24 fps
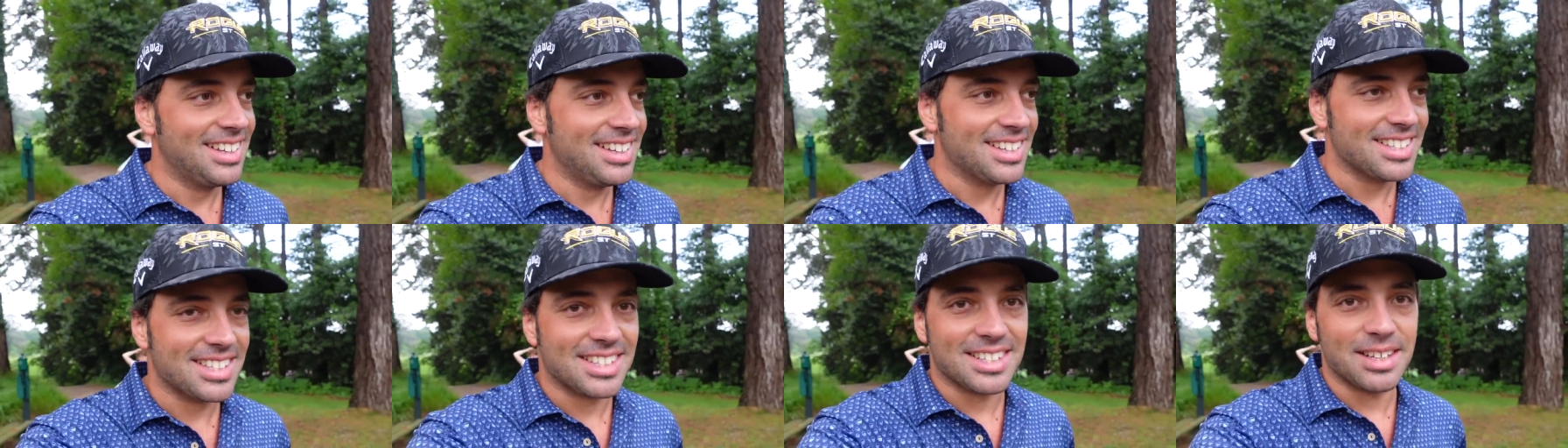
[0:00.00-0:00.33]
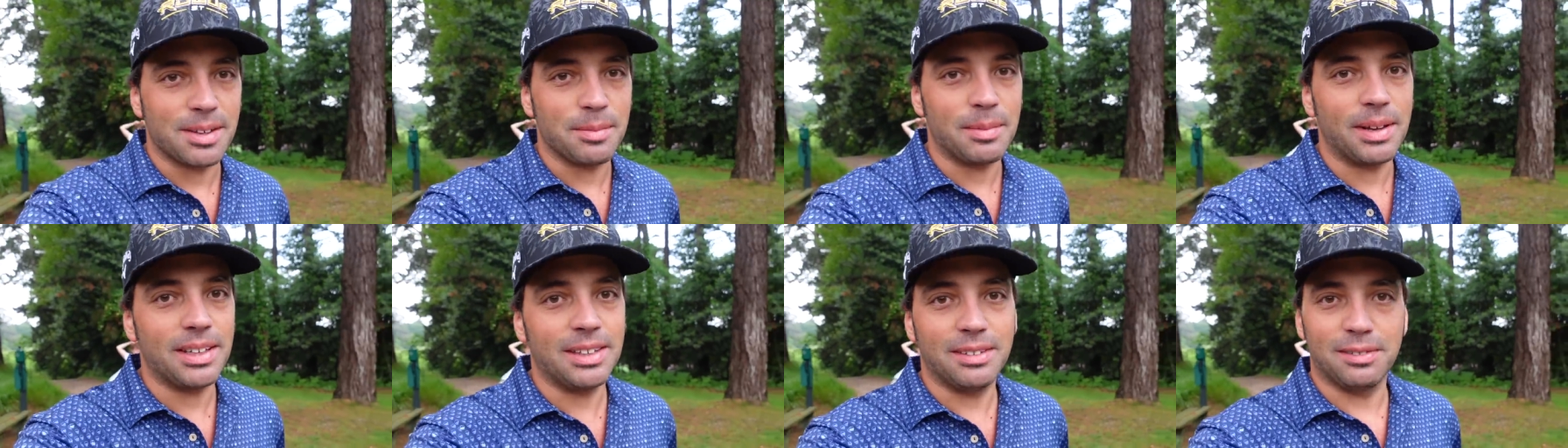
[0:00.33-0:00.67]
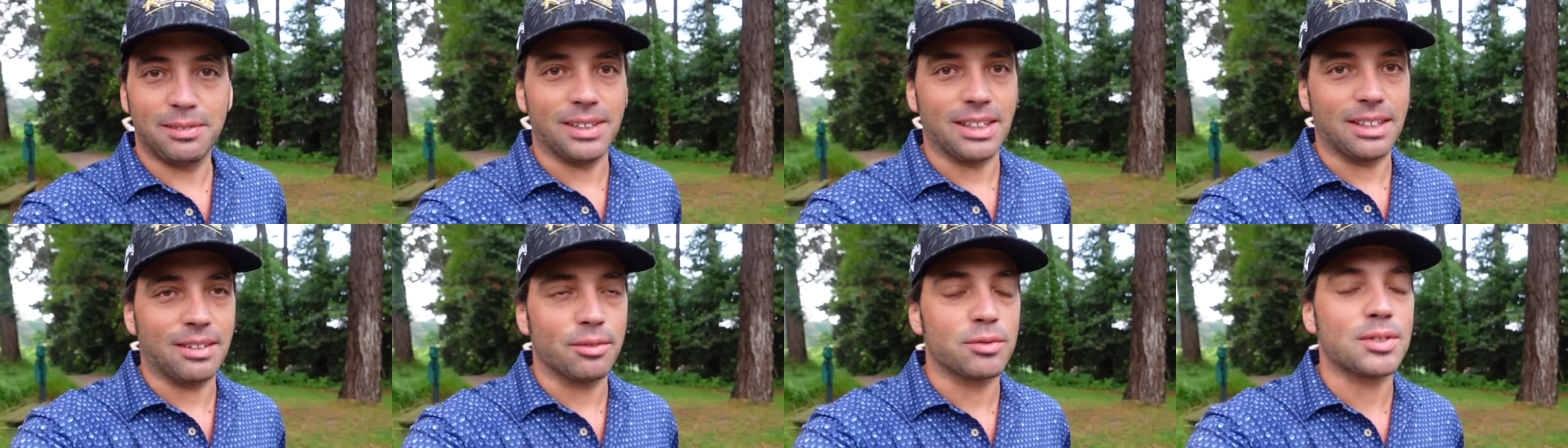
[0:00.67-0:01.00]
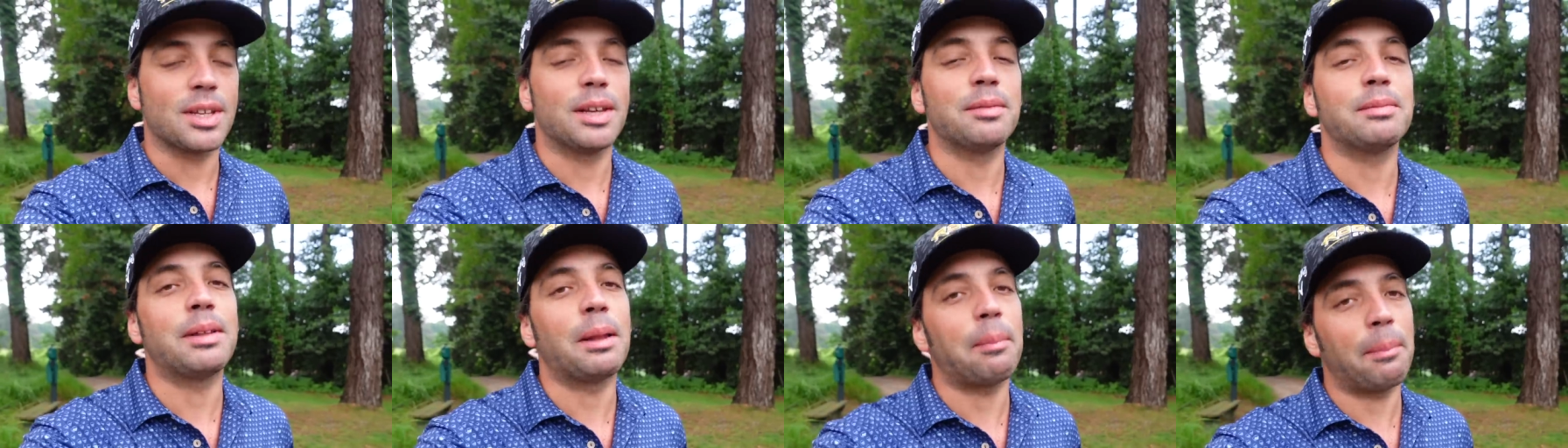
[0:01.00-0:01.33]
C'est magnifique. Vous
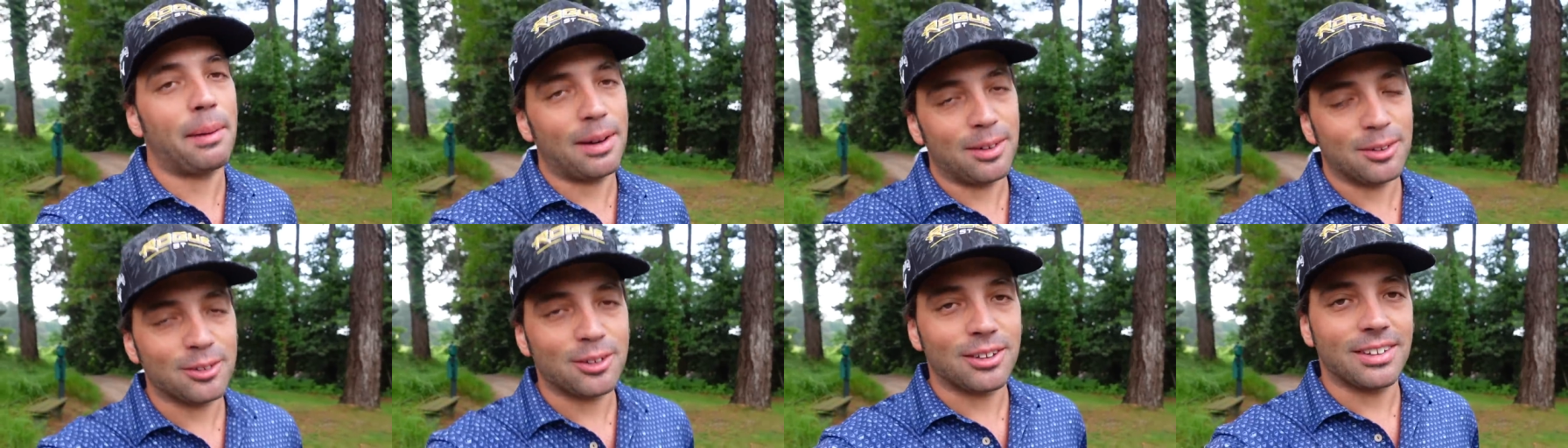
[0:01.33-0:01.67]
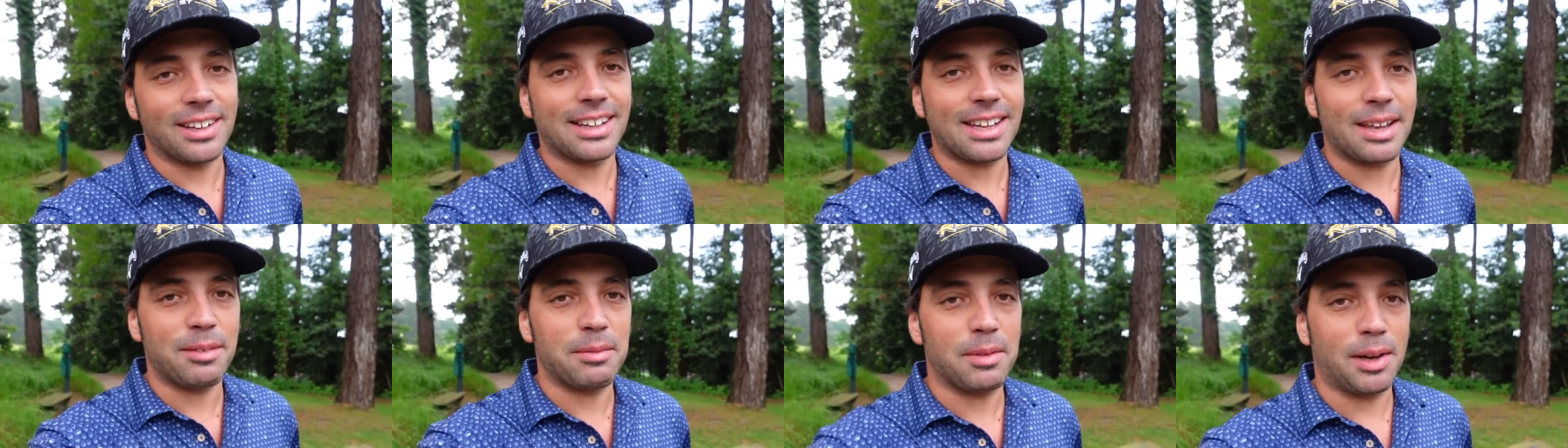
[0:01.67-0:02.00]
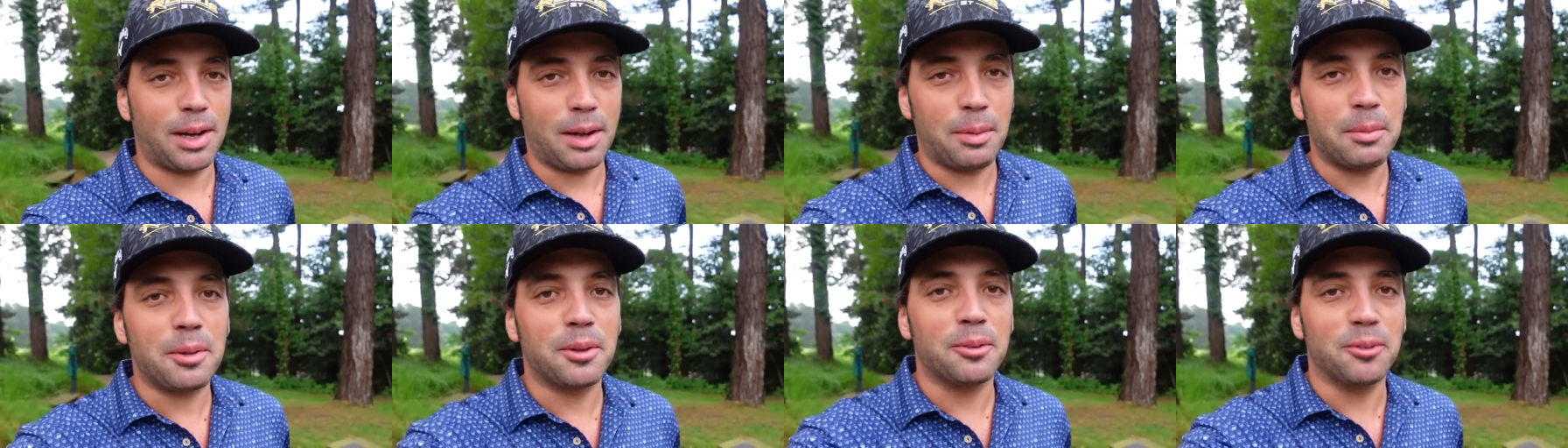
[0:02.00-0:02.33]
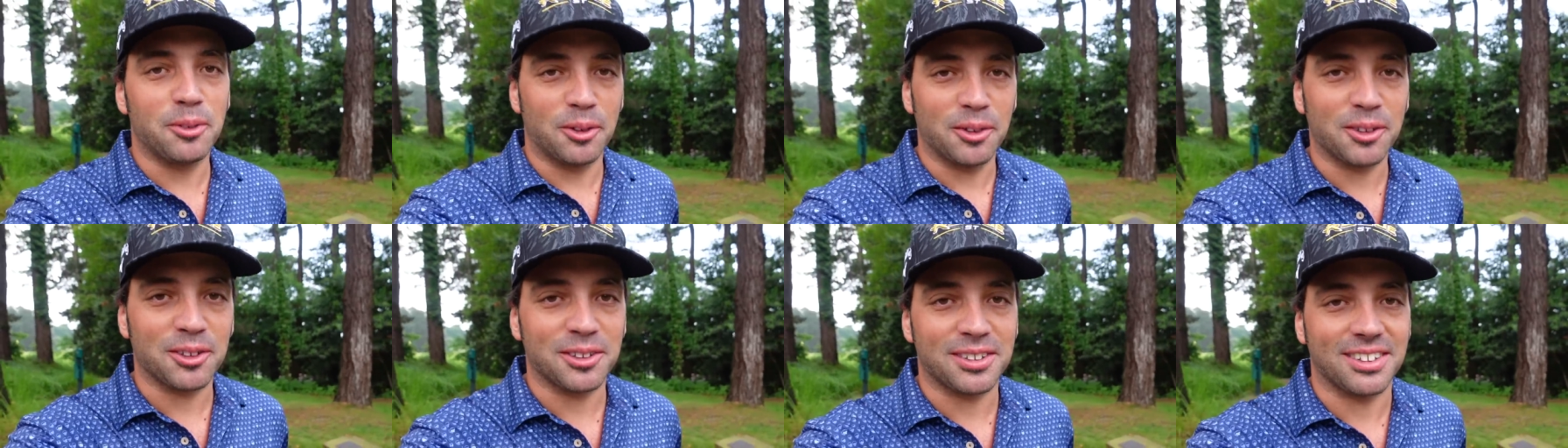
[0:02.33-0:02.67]
allez peut-être pas l'entendre à la caméra, mais nous
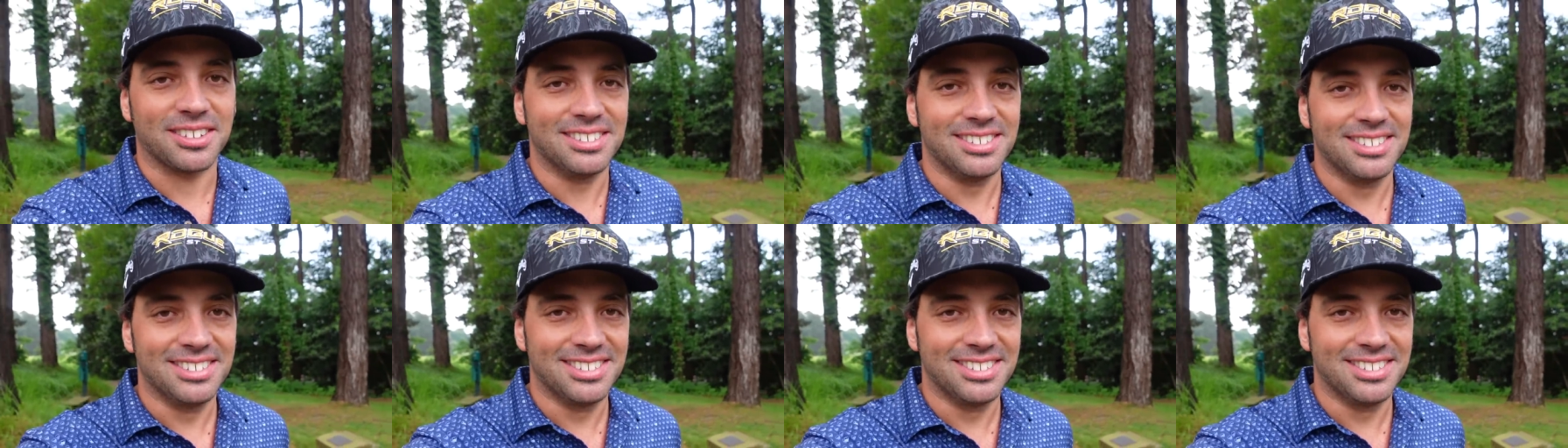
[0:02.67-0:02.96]
on l'entend.